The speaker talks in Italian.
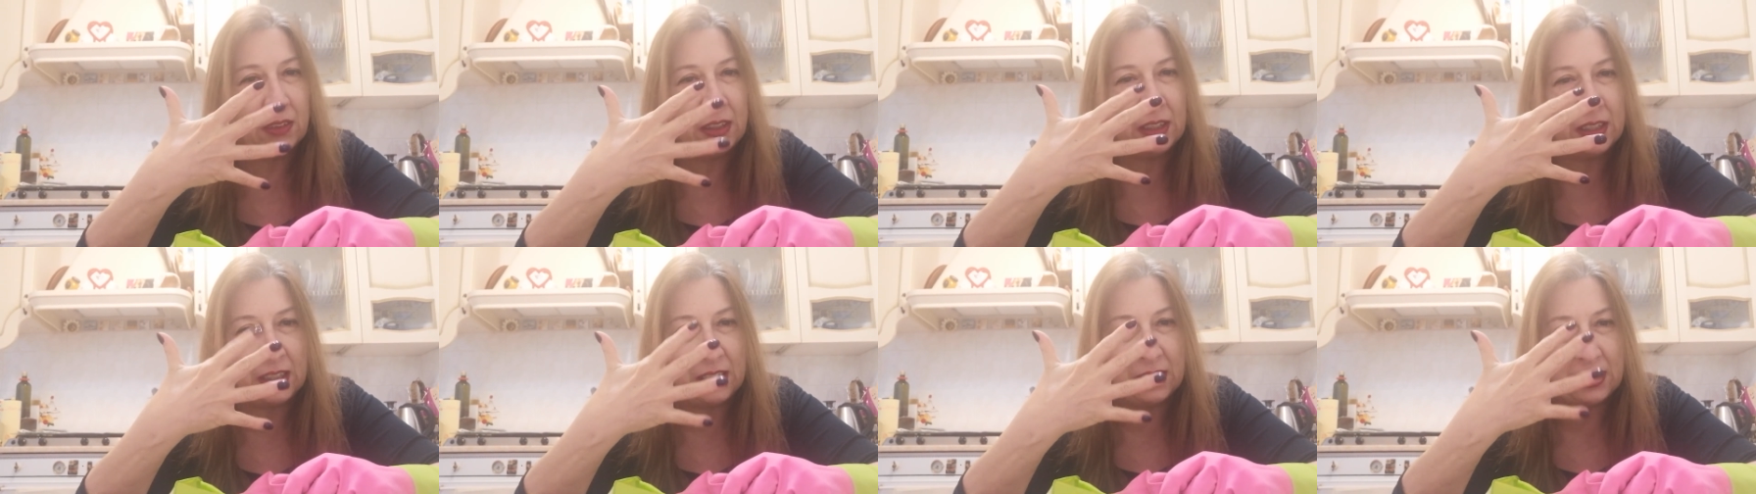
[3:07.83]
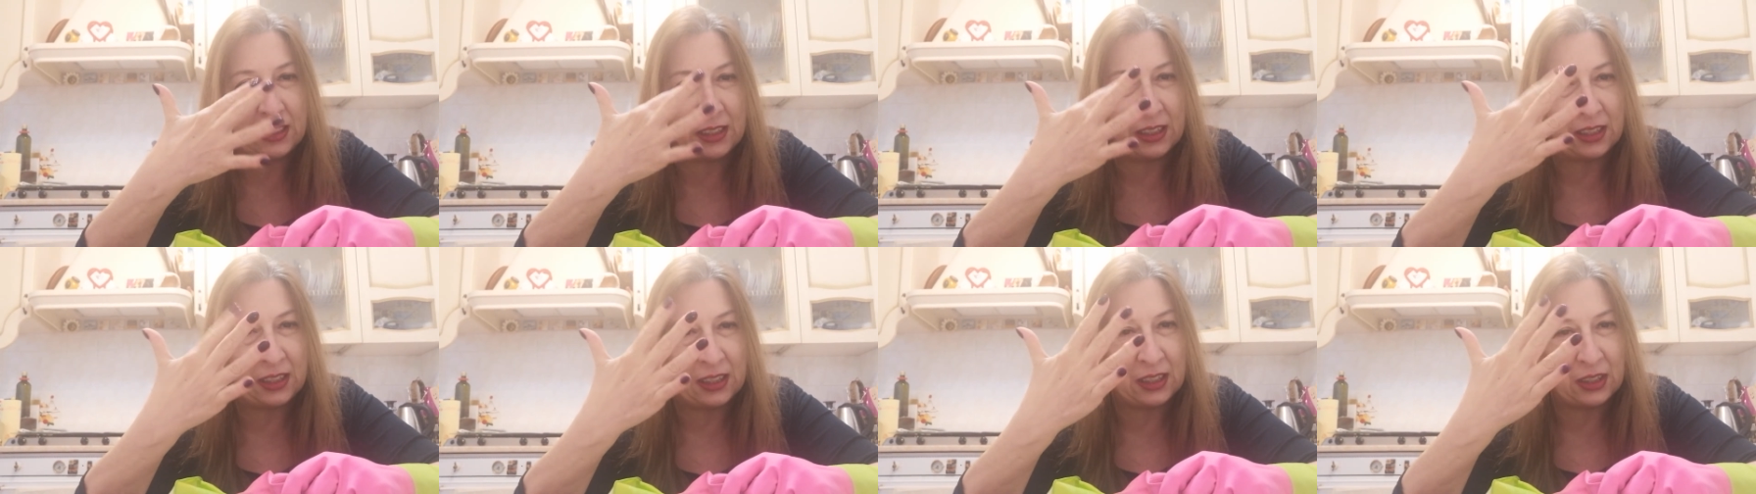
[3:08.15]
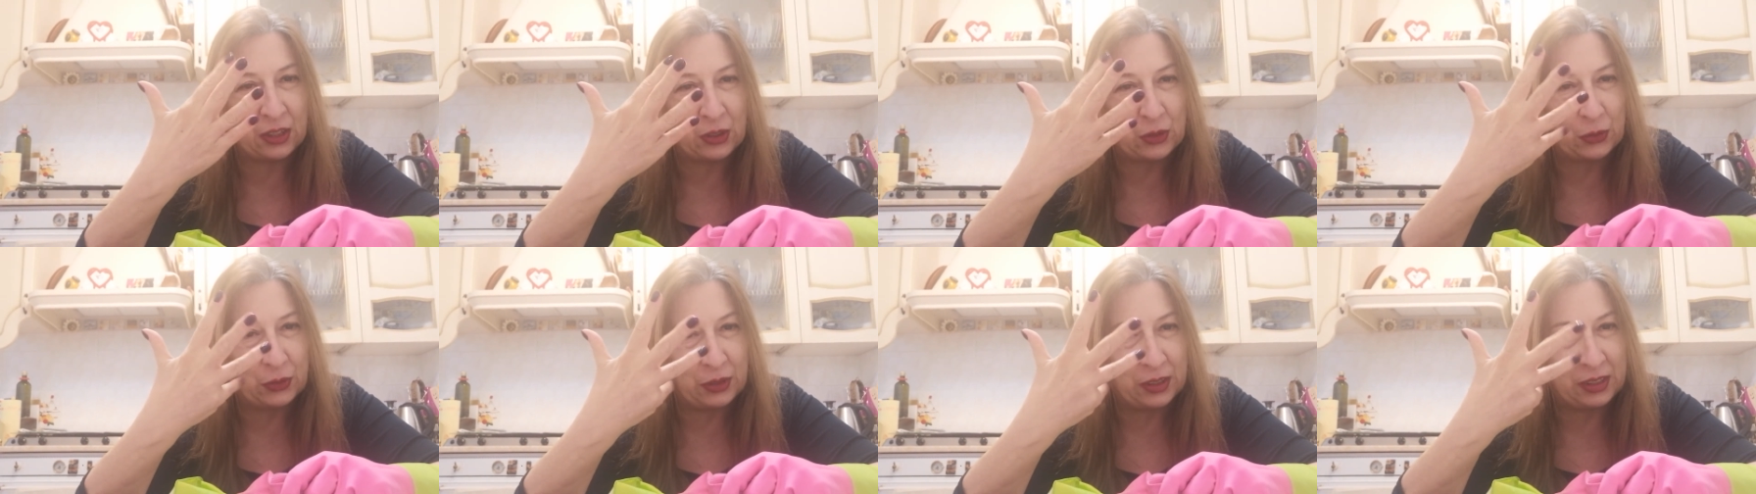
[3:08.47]

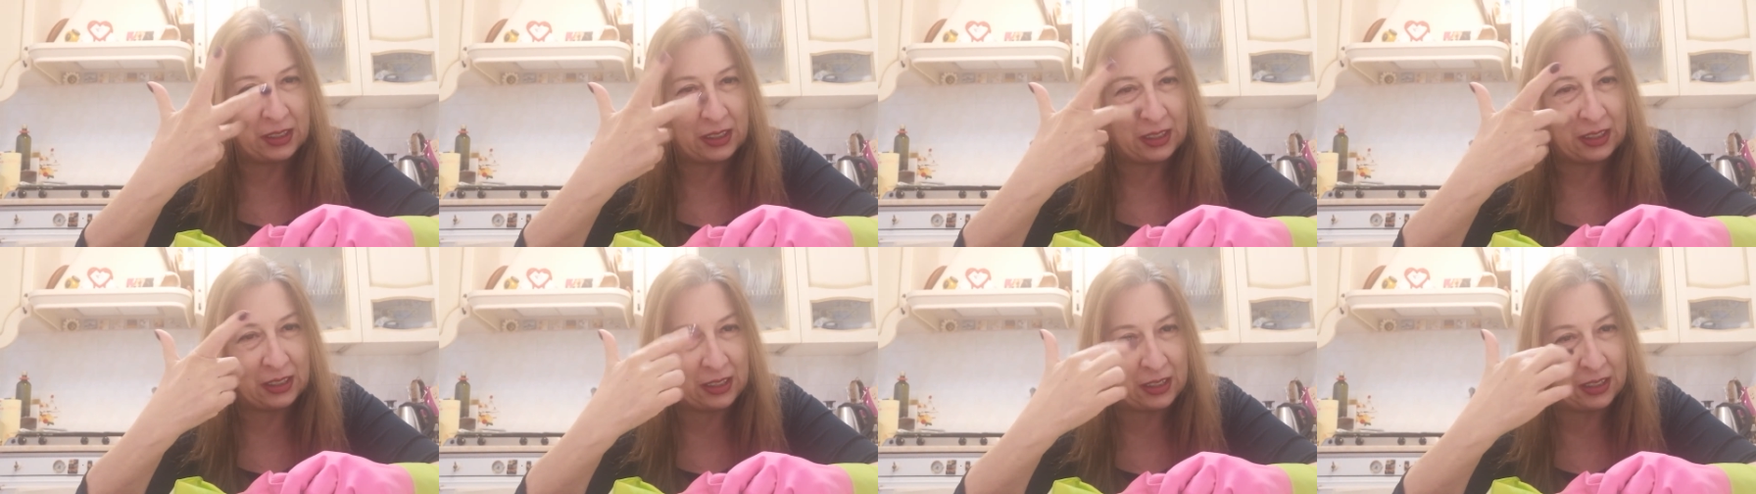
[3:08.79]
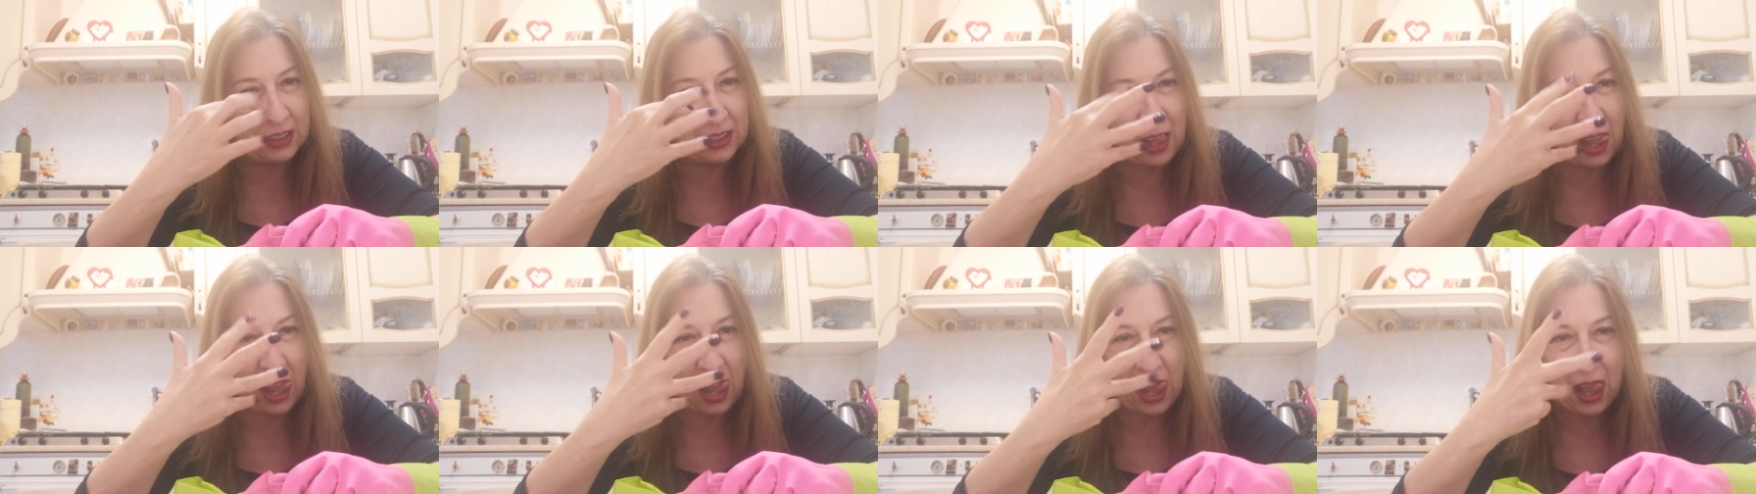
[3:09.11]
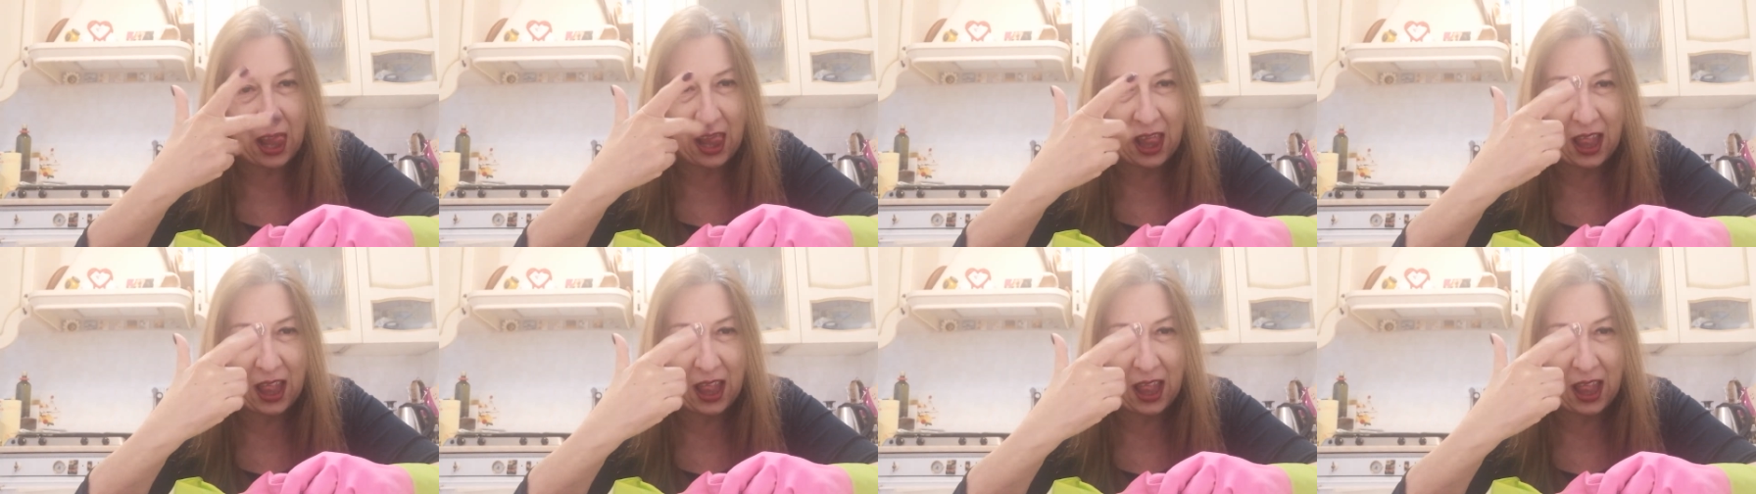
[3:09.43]
vedete così